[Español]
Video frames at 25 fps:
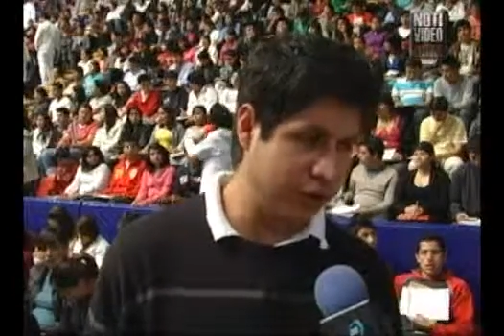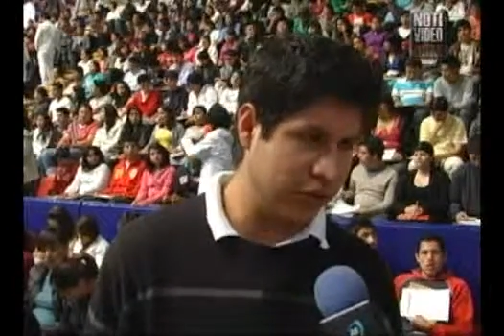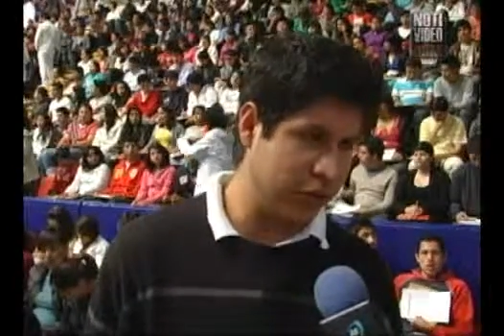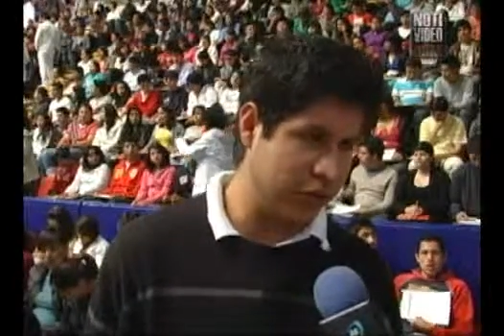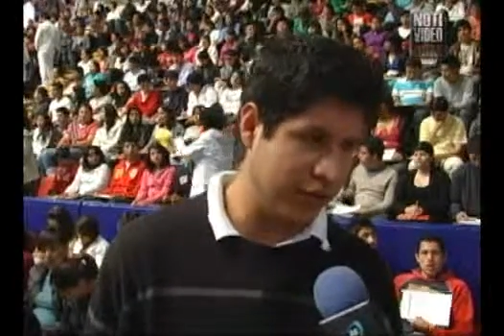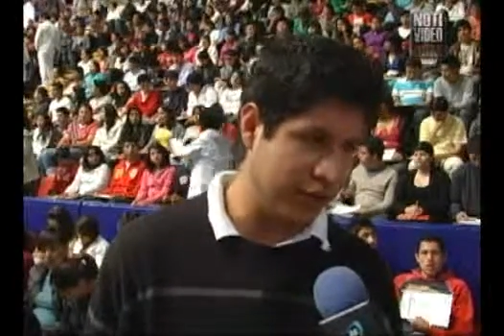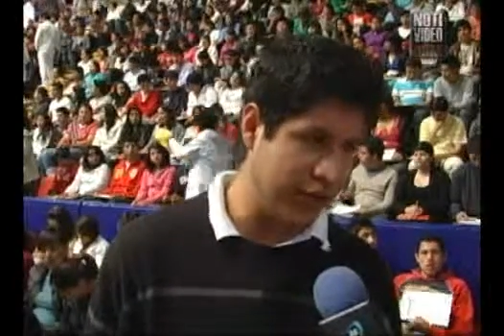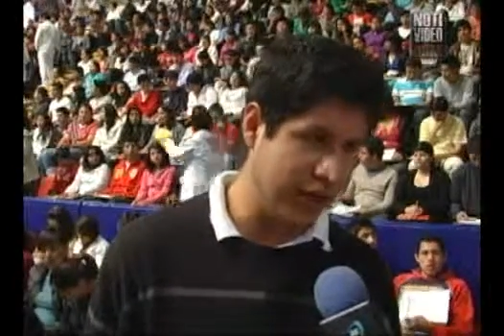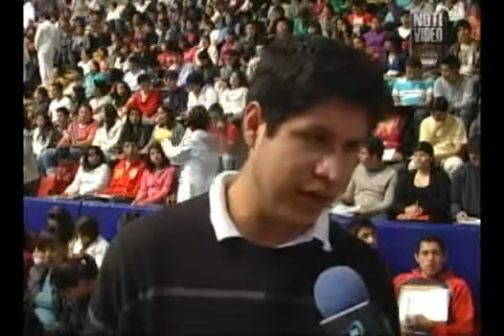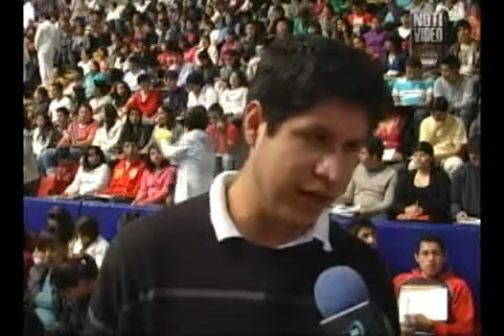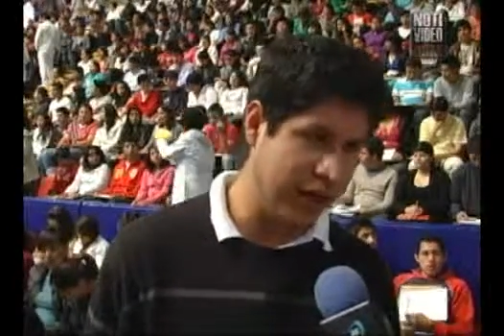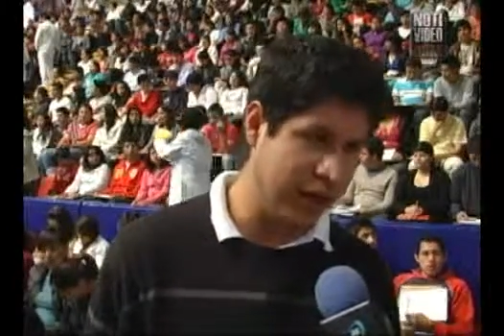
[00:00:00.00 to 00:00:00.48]

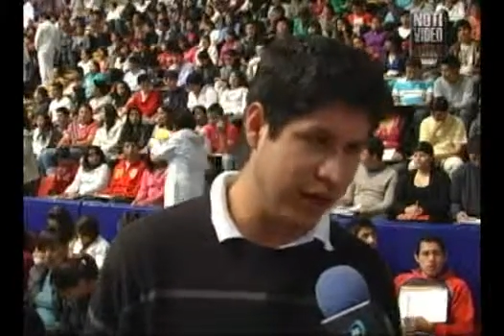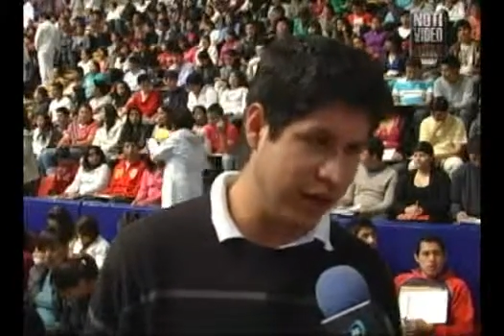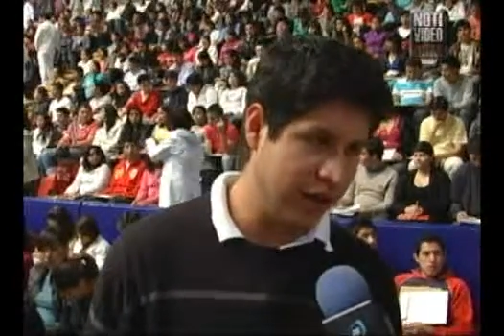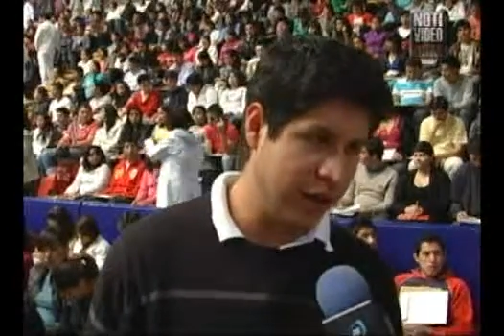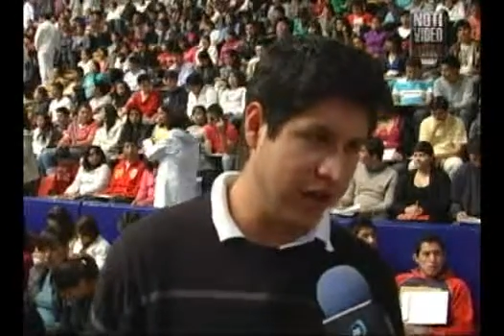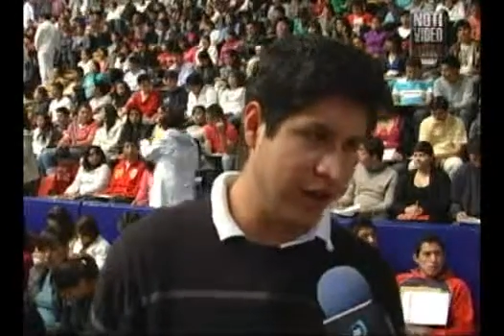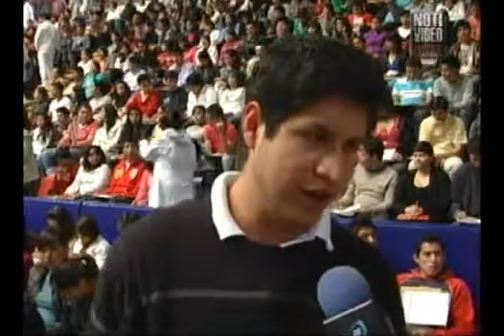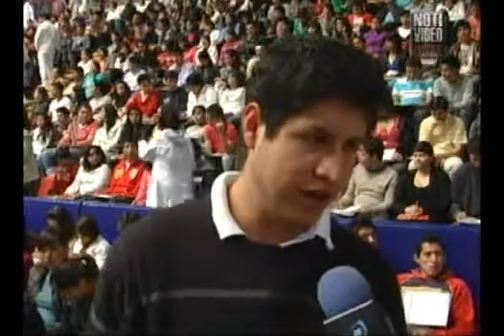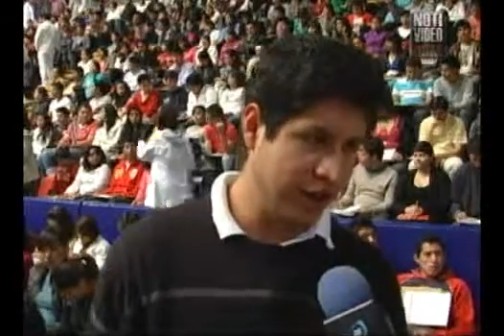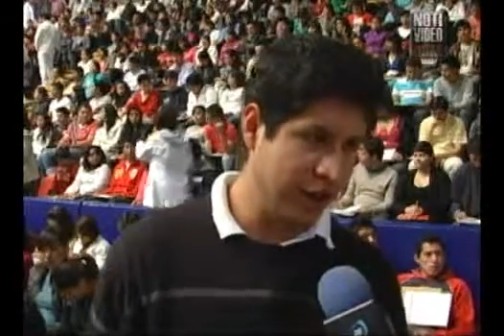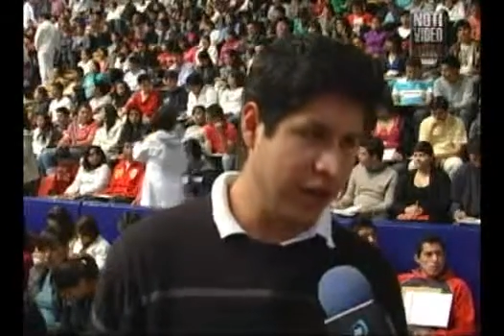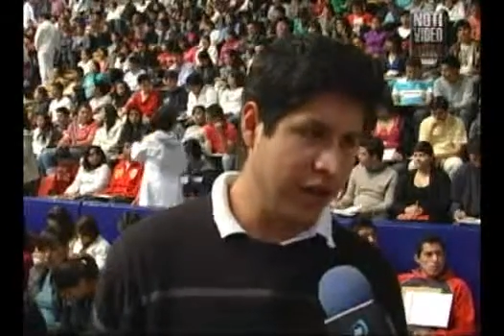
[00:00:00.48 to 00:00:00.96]
que
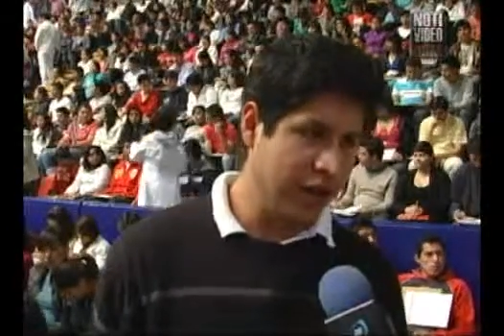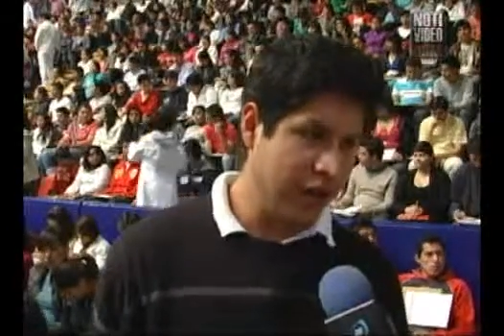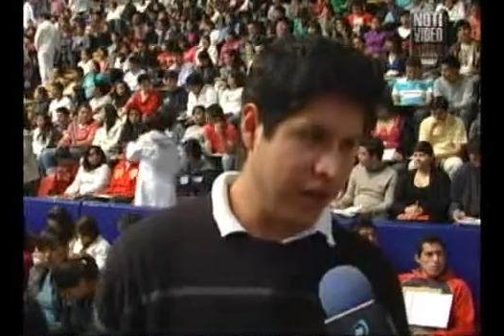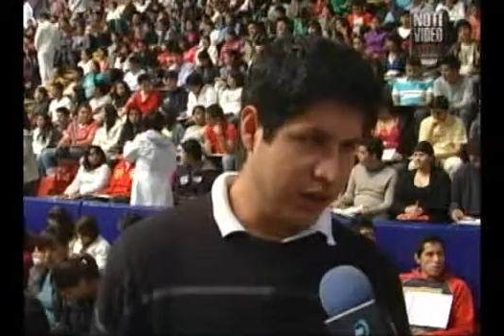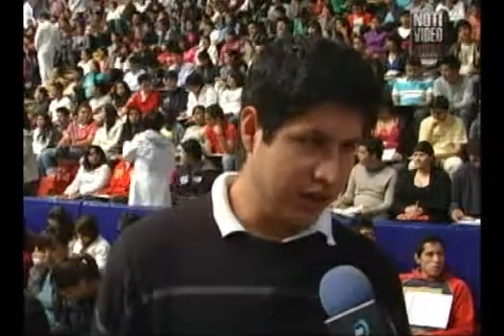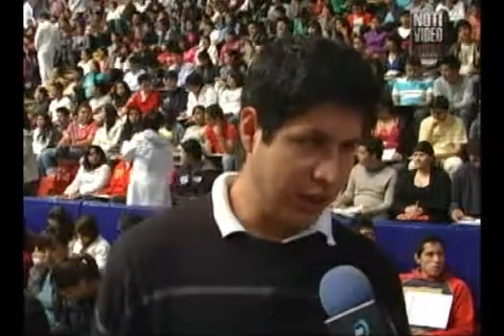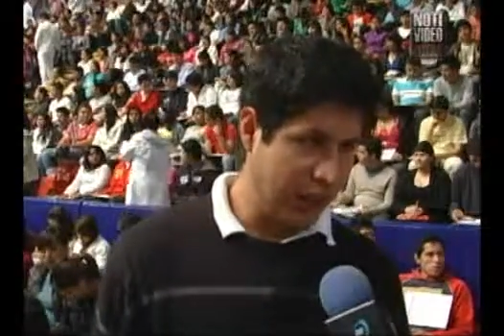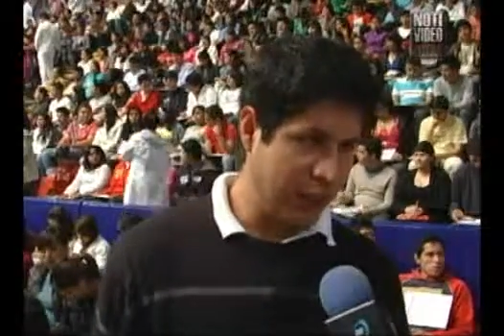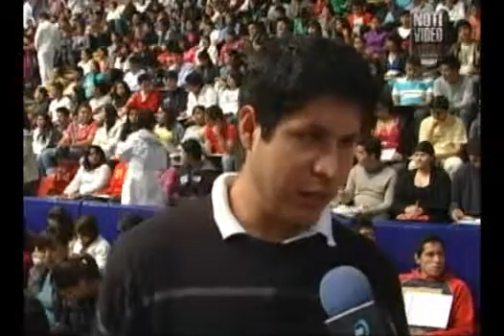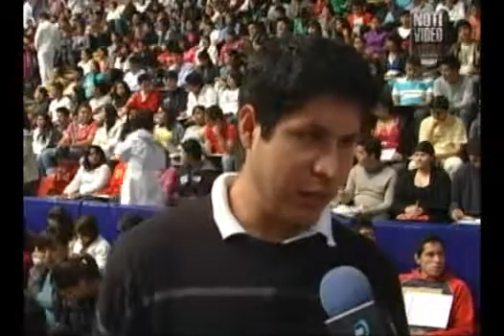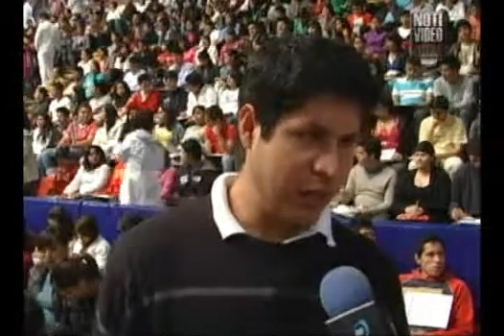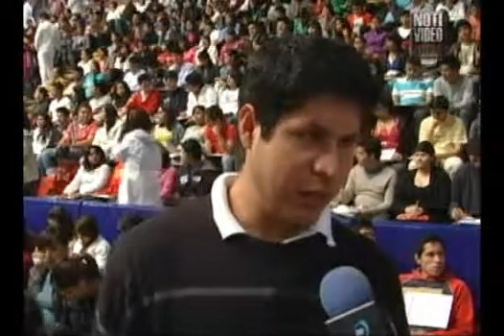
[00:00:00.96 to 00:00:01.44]

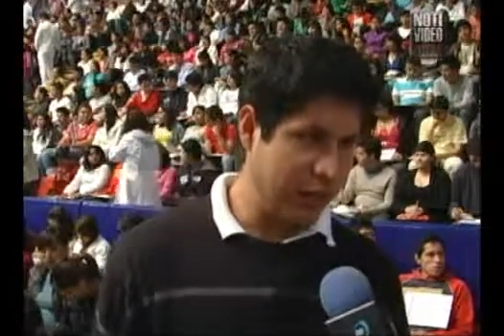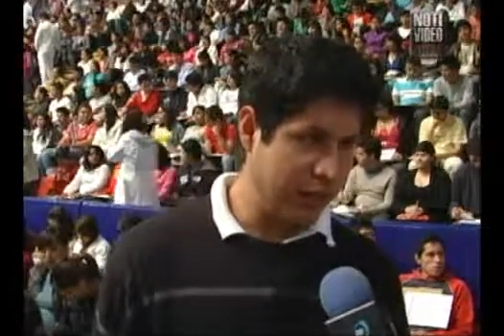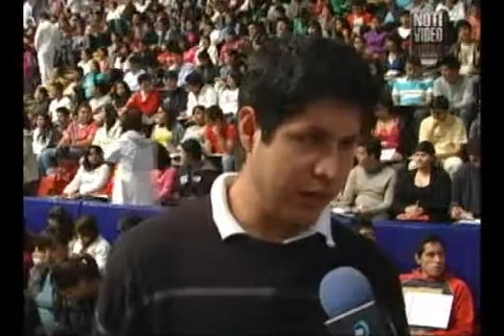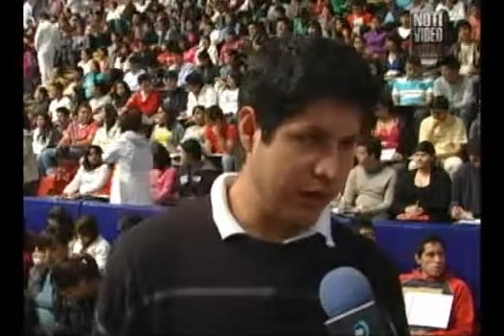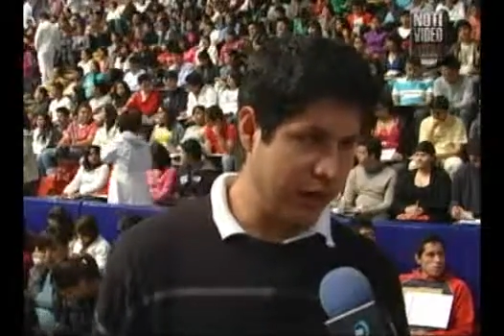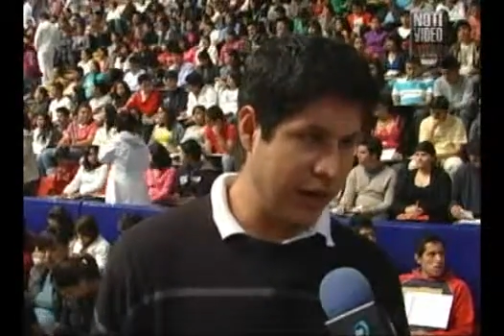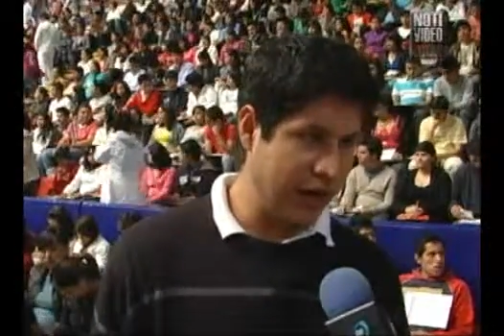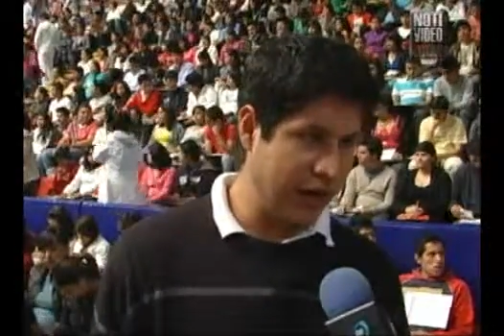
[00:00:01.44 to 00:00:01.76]
a mí me vine